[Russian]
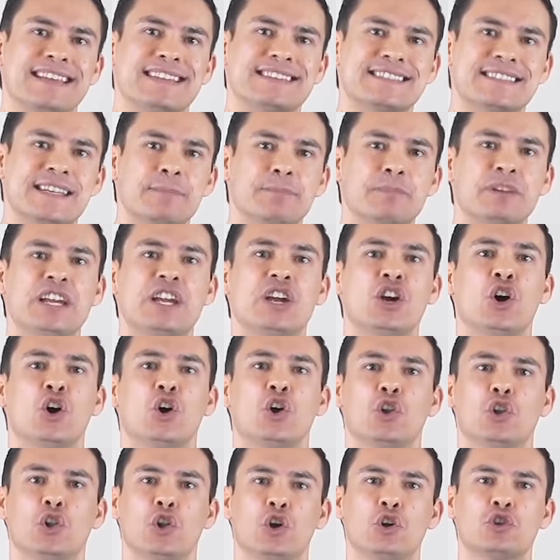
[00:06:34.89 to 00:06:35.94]
Они хорошо
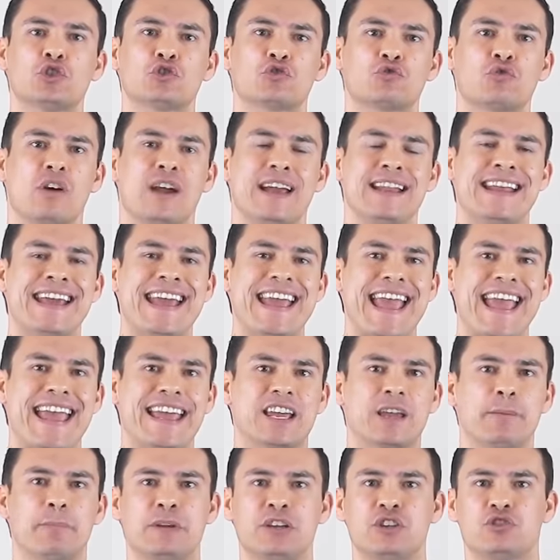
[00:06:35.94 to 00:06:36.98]
выглядят и
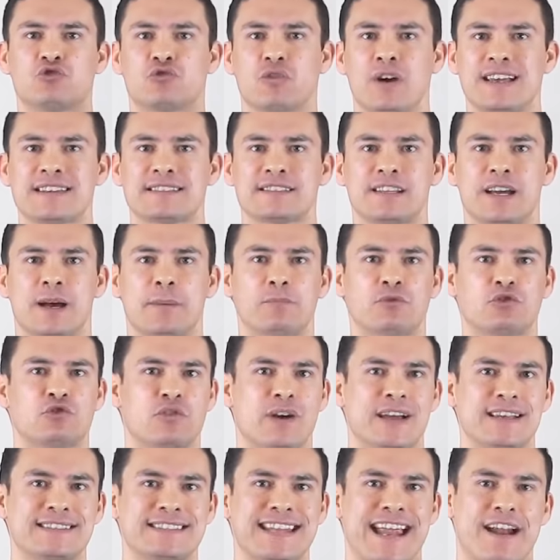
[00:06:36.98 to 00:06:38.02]
подходят под любую
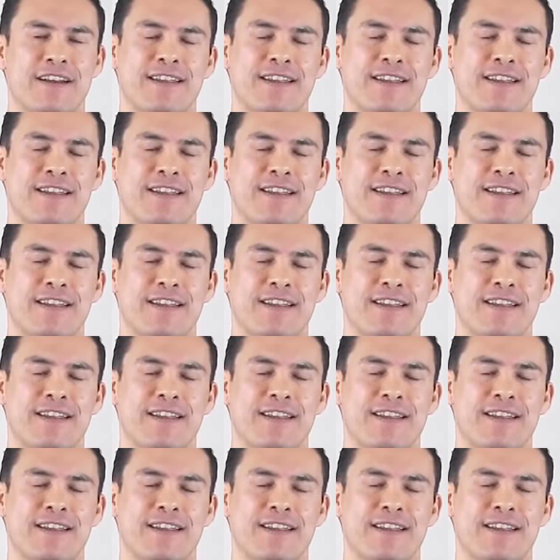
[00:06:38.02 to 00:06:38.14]
одежду.